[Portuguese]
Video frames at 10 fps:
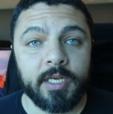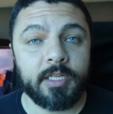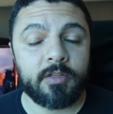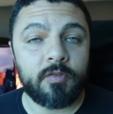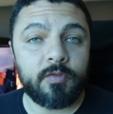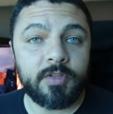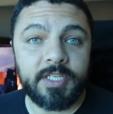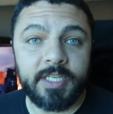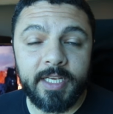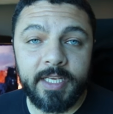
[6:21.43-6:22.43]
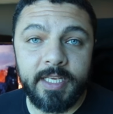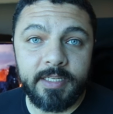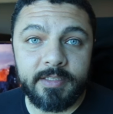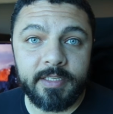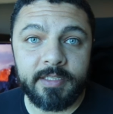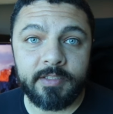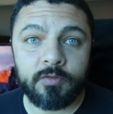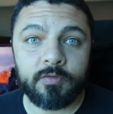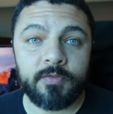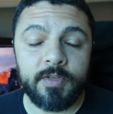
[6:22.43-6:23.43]
Então eu vou deixar aqui na
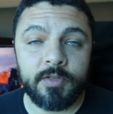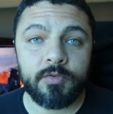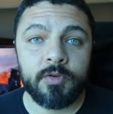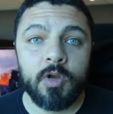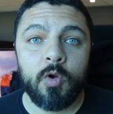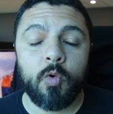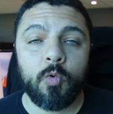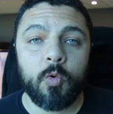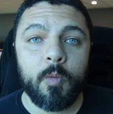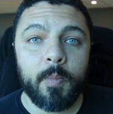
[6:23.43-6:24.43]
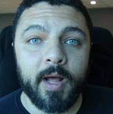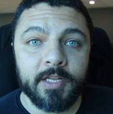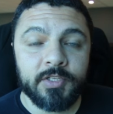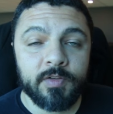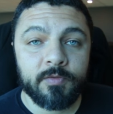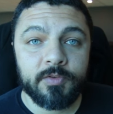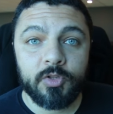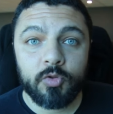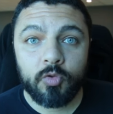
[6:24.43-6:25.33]
descrição do vídeo um comparativo de